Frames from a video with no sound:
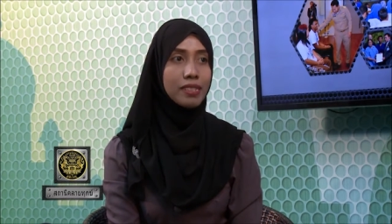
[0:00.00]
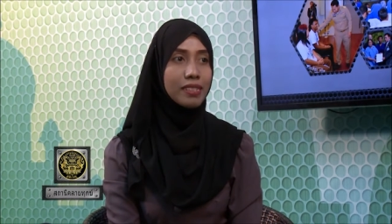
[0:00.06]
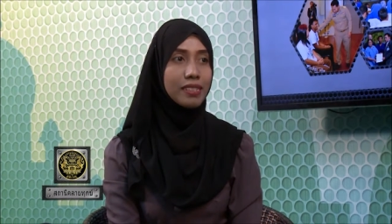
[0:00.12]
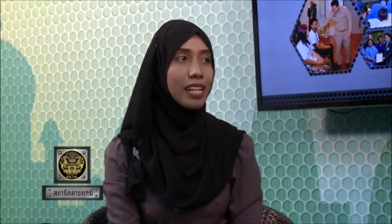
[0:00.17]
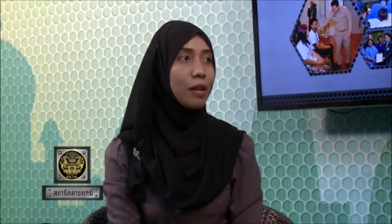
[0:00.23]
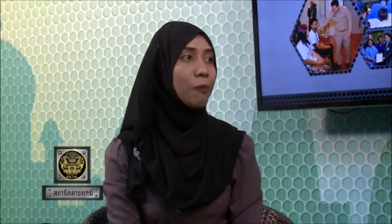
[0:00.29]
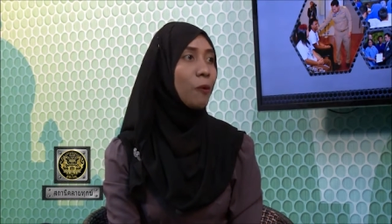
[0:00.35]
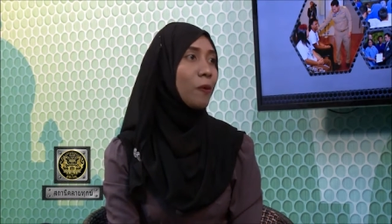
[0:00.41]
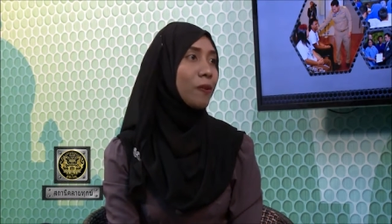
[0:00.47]
คื
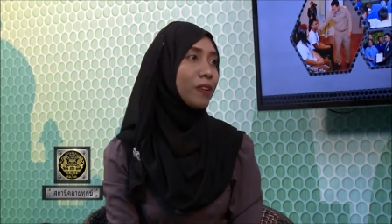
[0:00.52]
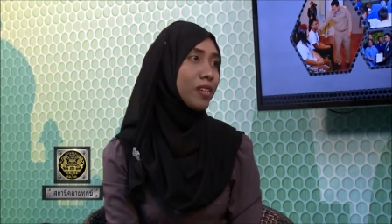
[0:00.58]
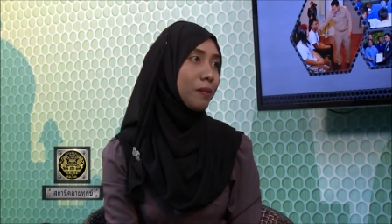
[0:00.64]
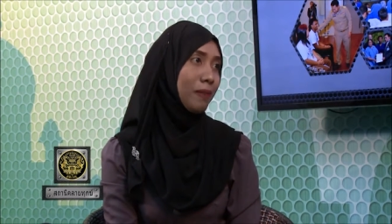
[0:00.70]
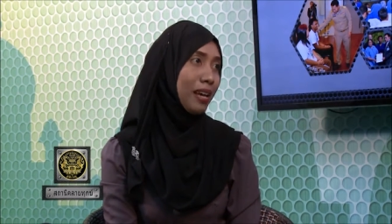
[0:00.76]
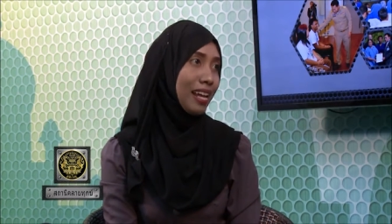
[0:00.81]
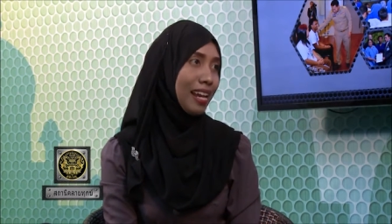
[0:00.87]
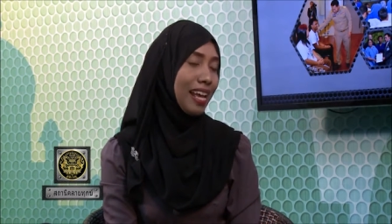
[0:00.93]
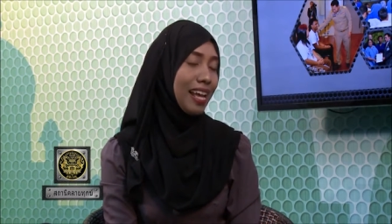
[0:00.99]
อน้ำโห
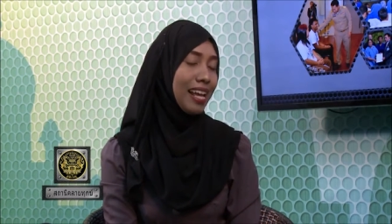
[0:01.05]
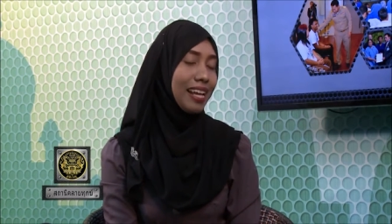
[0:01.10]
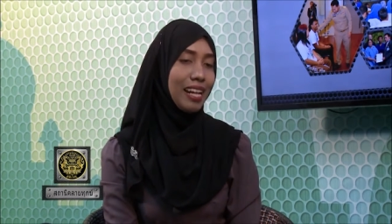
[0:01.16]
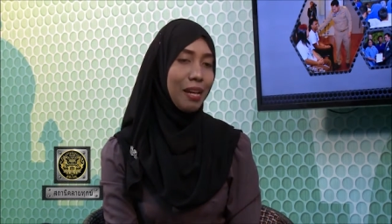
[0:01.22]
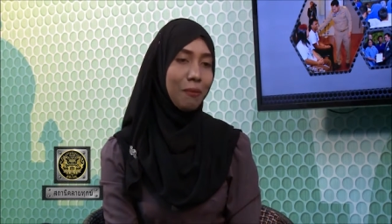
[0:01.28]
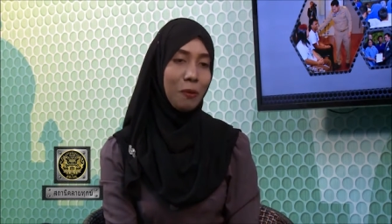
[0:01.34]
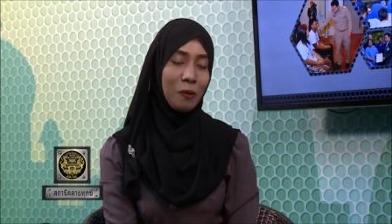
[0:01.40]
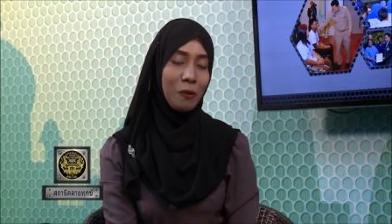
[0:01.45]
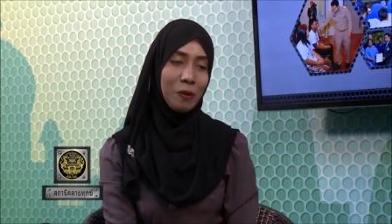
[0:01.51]
เริ่มมาแล้ว
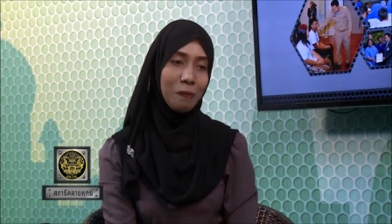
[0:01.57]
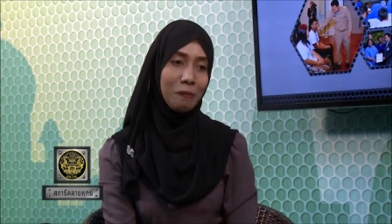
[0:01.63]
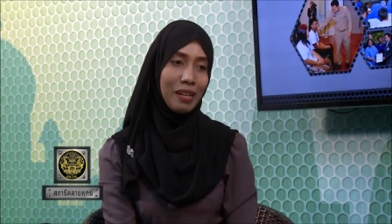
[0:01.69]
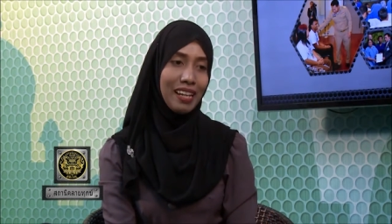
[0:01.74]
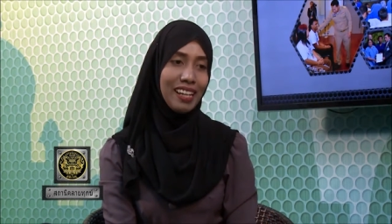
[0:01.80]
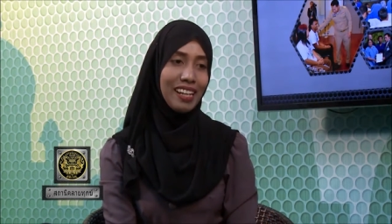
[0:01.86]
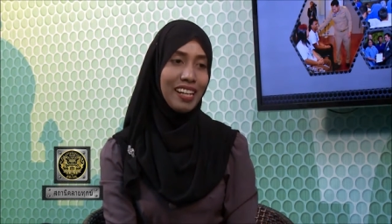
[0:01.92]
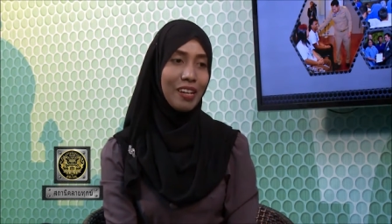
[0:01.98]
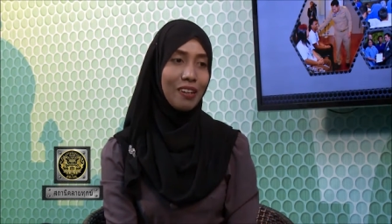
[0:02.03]
น้ำโหเริ่ม
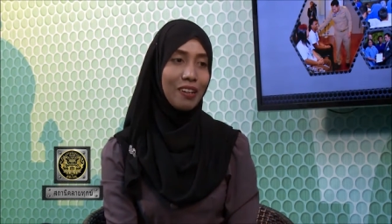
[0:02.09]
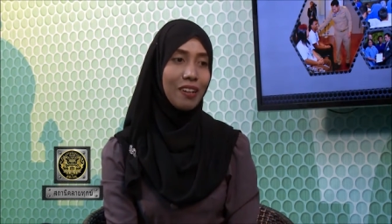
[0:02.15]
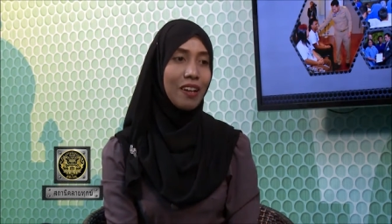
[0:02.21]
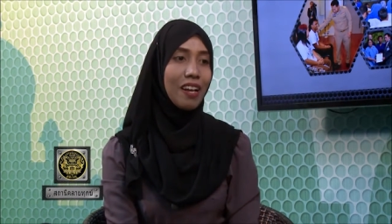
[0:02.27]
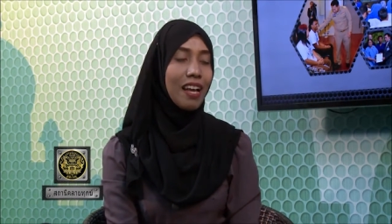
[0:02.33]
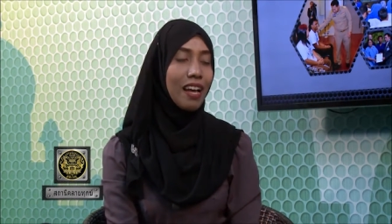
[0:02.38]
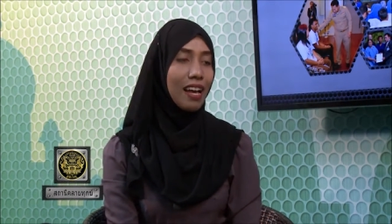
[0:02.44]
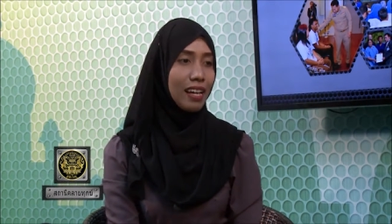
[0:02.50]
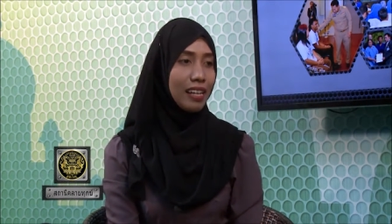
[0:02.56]
มาแล้วเราก็